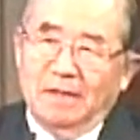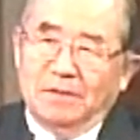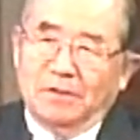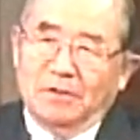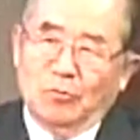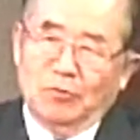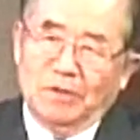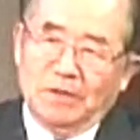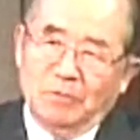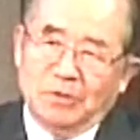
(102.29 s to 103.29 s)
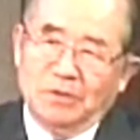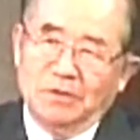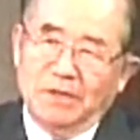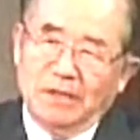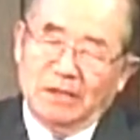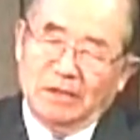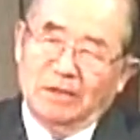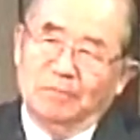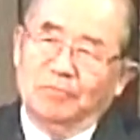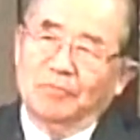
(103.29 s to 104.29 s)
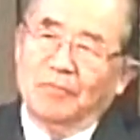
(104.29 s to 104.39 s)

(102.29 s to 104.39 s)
서너 군데의 전쟁이 지금